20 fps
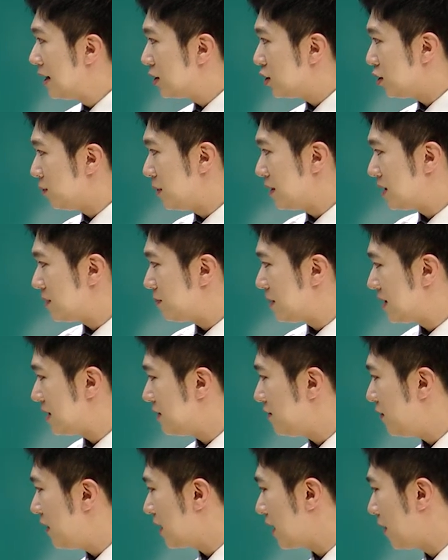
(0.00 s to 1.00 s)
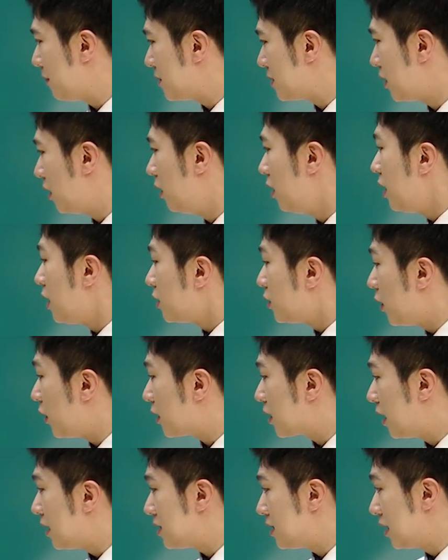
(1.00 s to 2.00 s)
To be specific 하면서
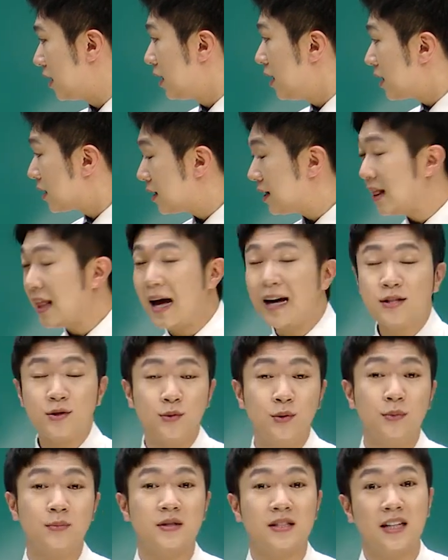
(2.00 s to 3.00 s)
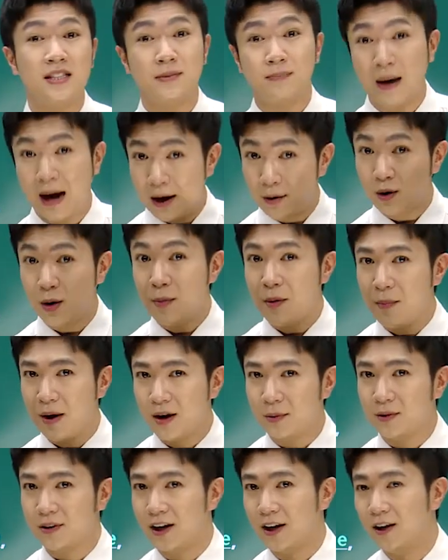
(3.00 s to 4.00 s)
여기까지 classrooms까지 바로 한번
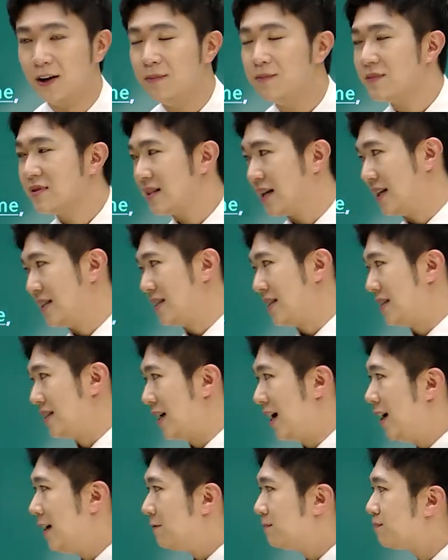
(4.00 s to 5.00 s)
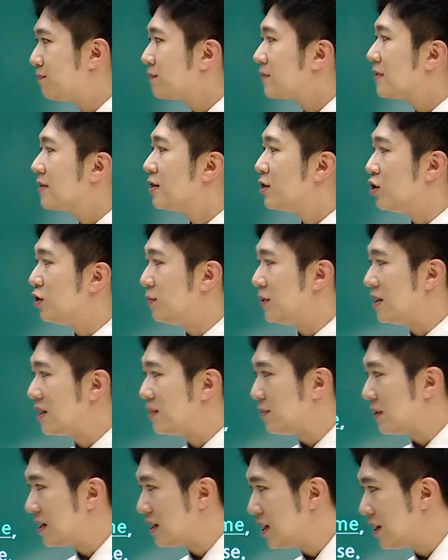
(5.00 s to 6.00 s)
말해볼게요. 자, 시작. To be
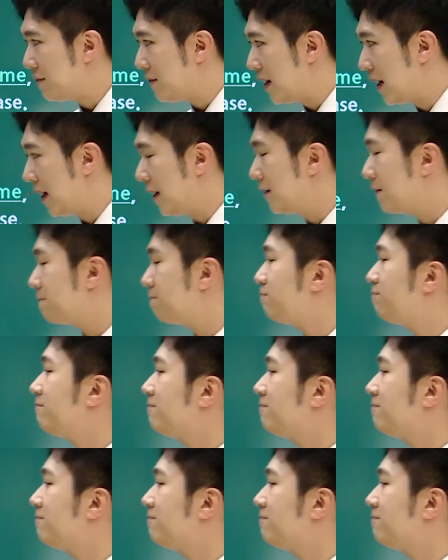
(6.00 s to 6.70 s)
specific.